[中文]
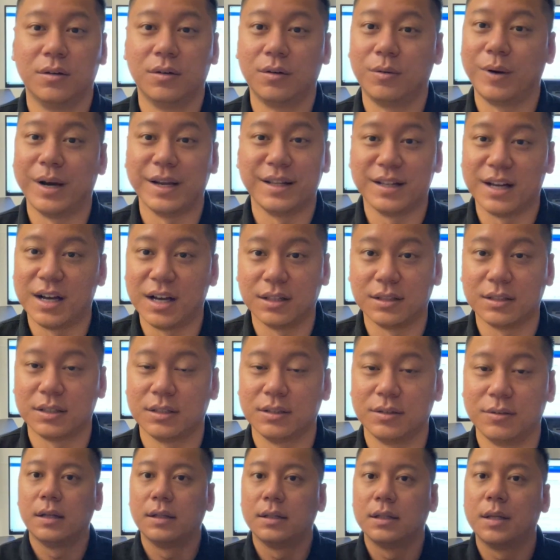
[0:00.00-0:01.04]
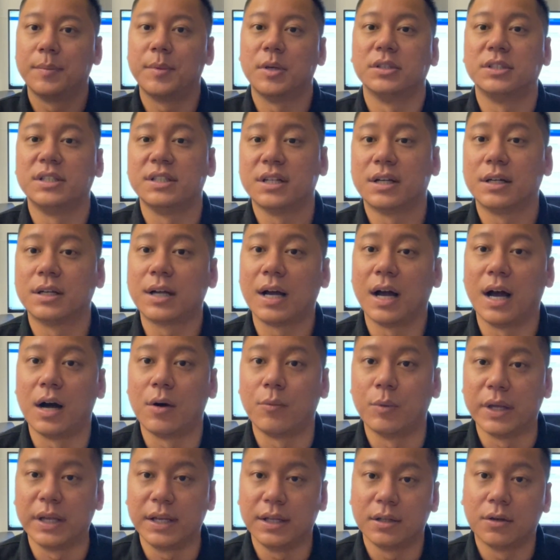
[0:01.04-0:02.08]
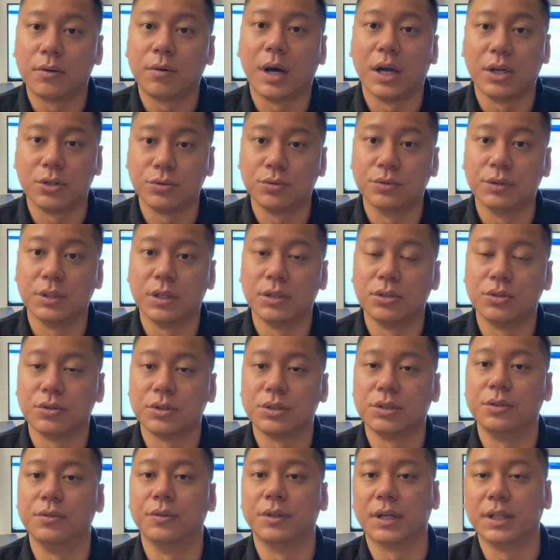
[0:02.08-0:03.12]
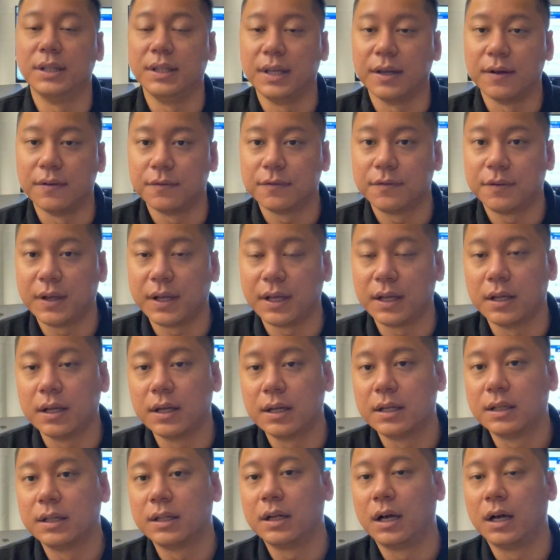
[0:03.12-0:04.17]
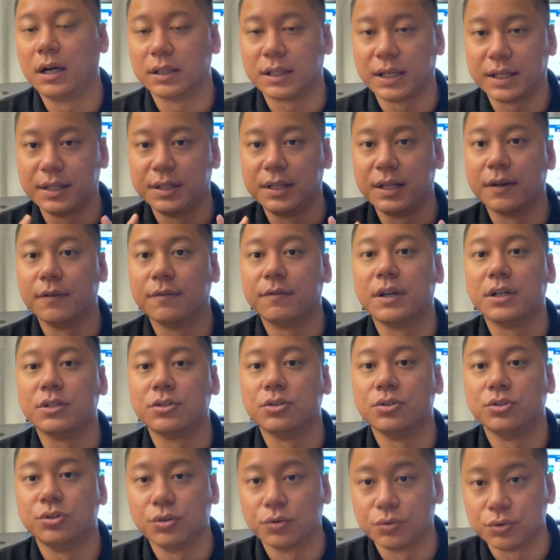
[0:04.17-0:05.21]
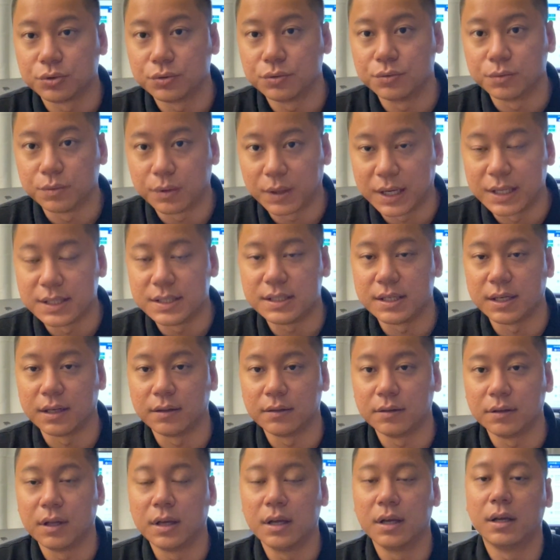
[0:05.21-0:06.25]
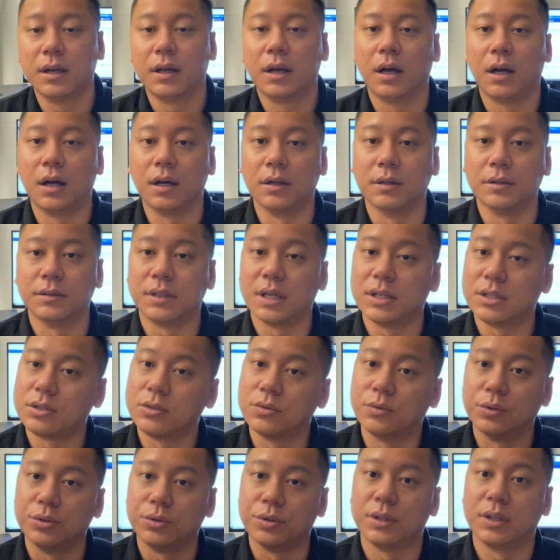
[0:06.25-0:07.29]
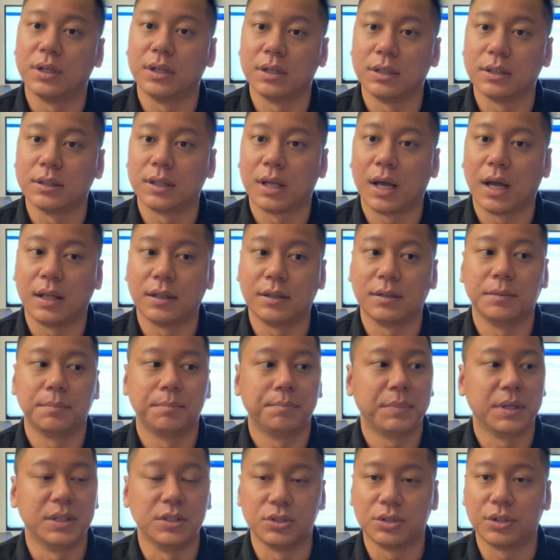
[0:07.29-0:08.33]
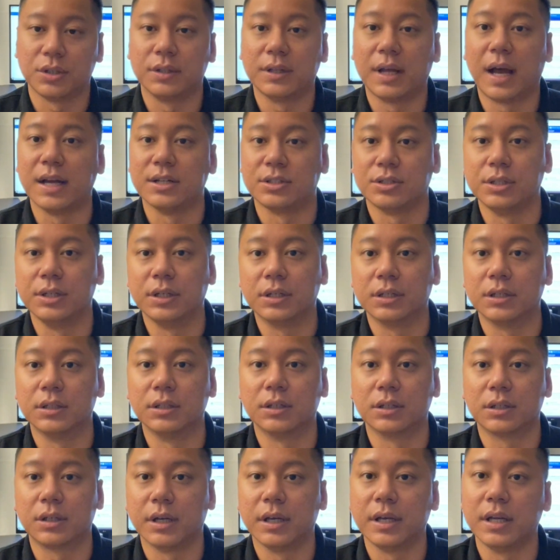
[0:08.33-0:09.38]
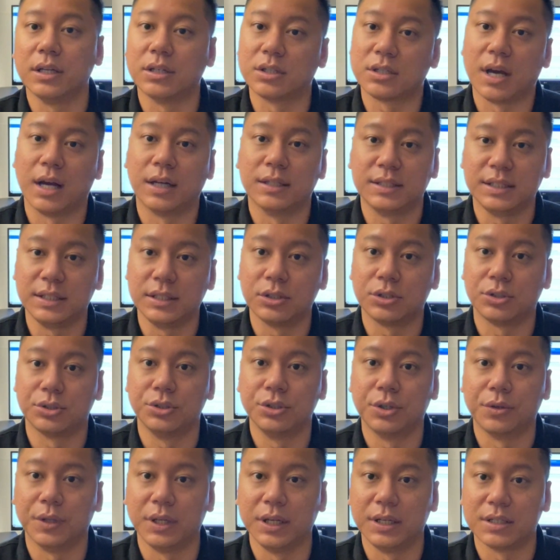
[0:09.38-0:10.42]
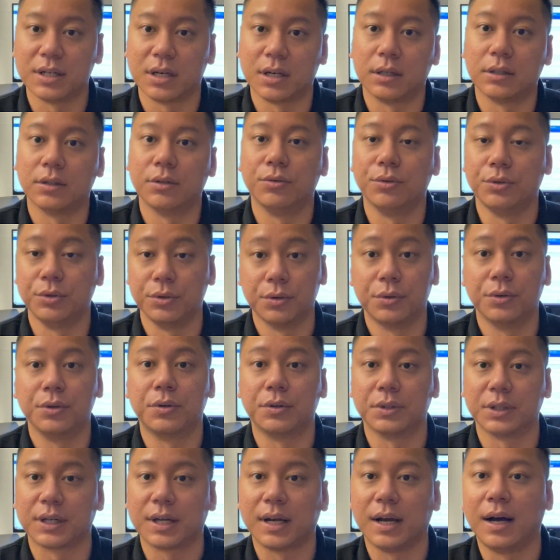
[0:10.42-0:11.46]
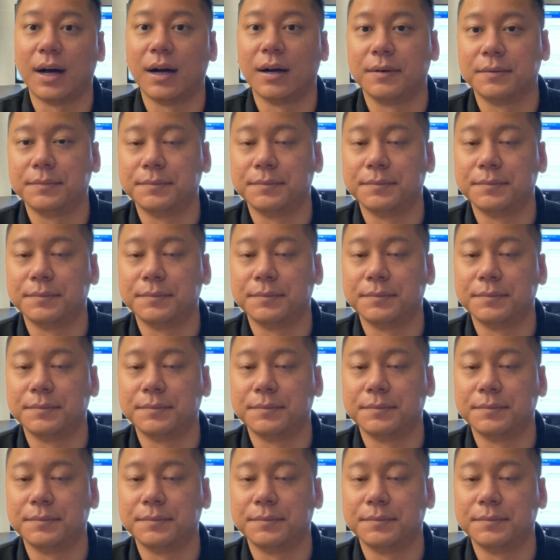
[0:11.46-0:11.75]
Why not？那么这张卡唯一的坏处呢，就是有一个年费，啊，它的年费是九十五块钱。呃，但是我觉得它的本身还是一个可以长期持有的一张旅游用的卡